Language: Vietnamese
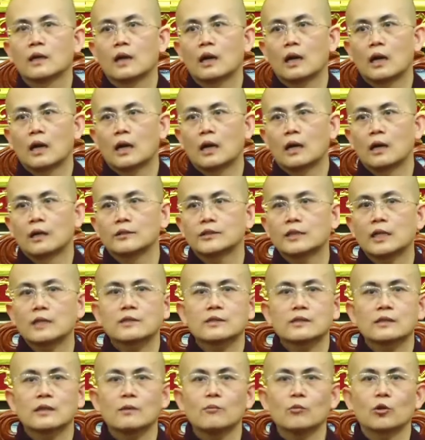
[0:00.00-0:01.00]
à, trên
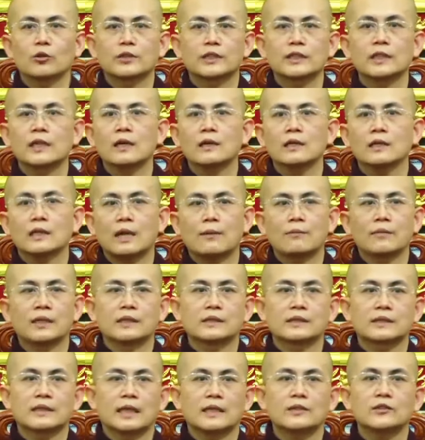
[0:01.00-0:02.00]
dưới một tiếng là
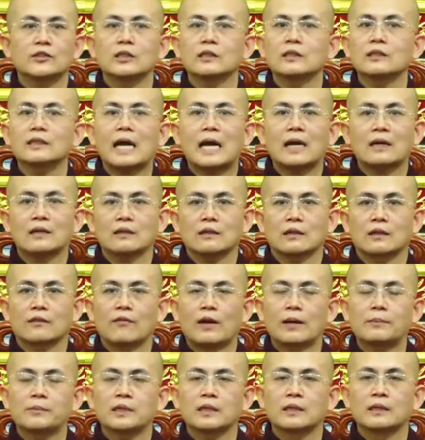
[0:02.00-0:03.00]
mình sẽ chứng đắc được
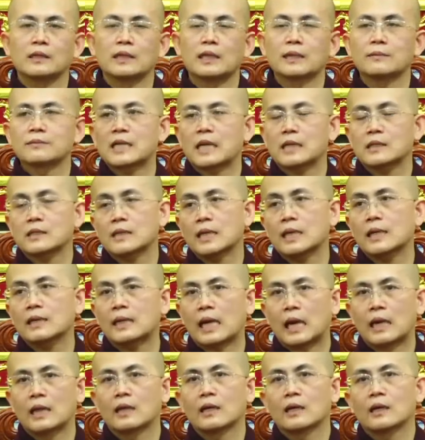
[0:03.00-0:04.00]
pháp thiền niệm xác chết
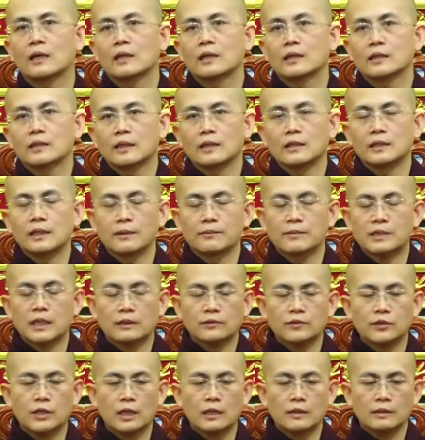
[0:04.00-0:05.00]
này thiền niệm xác
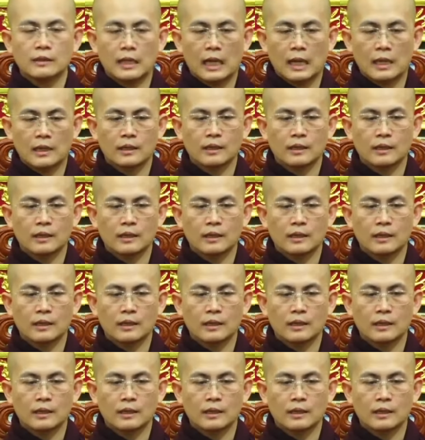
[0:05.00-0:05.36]
chết này